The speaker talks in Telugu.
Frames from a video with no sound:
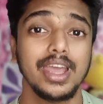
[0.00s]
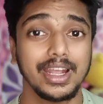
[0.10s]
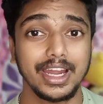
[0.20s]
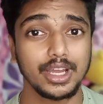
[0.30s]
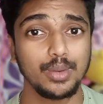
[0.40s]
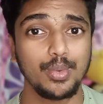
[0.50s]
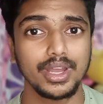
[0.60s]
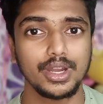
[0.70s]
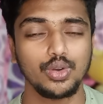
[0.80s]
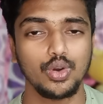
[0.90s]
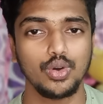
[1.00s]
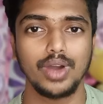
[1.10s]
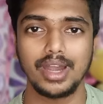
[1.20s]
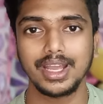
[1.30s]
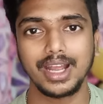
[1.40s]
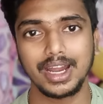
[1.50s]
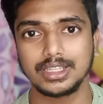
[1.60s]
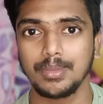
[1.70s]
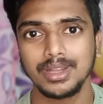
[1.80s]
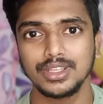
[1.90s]
కట్టకపోయారు అనుకో అంటే
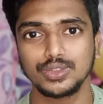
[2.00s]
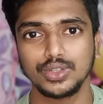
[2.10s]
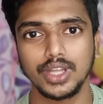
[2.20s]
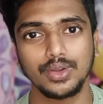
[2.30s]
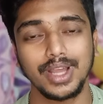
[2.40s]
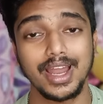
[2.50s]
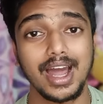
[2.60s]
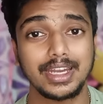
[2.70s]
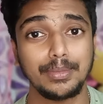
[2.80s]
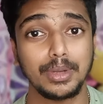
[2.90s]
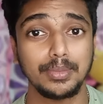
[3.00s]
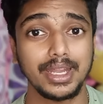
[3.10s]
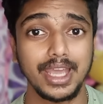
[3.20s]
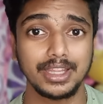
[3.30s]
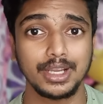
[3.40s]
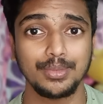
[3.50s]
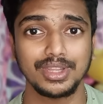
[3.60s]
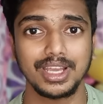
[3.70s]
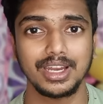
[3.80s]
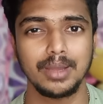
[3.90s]
కడతామని తీసుకుంటారు కానీ ఆ టైంలో మనీ అందకపోతే
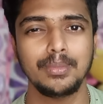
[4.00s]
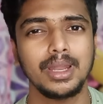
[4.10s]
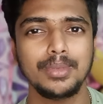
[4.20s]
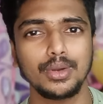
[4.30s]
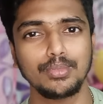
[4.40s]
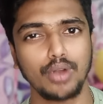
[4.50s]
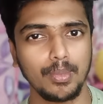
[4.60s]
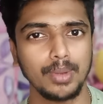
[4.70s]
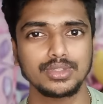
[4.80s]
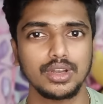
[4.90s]
కనుక మళ్ళీ మీరు ప్రాబ్లమ్స్లో